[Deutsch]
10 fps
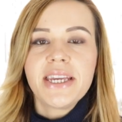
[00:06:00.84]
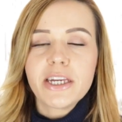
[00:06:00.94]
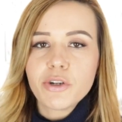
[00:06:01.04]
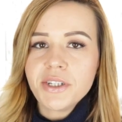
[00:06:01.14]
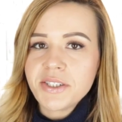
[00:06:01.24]

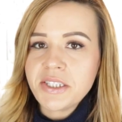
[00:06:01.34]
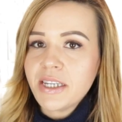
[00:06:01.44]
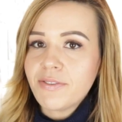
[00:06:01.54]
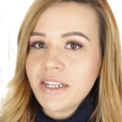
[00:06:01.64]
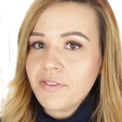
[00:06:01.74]
Ihr könnt jetzt nicht
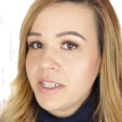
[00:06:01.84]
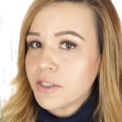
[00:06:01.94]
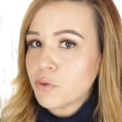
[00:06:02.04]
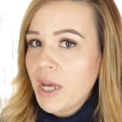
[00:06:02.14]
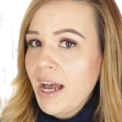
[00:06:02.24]
erwarten, wenn ihr
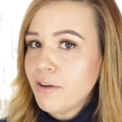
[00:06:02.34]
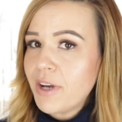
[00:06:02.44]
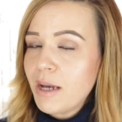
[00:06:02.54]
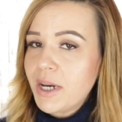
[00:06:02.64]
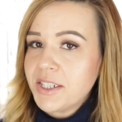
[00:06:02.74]
so eine
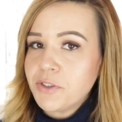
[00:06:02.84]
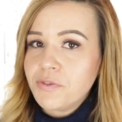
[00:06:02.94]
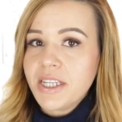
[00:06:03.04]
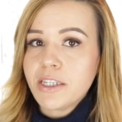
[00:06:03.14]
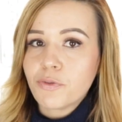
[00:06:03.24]
Haarfarbe hattet
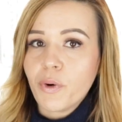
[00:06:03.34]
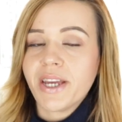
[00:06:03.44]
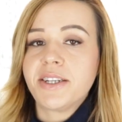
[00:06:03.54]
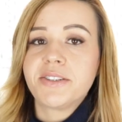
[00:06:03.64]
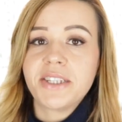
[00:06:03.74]
wie ich
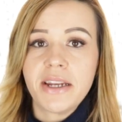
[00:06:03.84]
vorher, dass ihr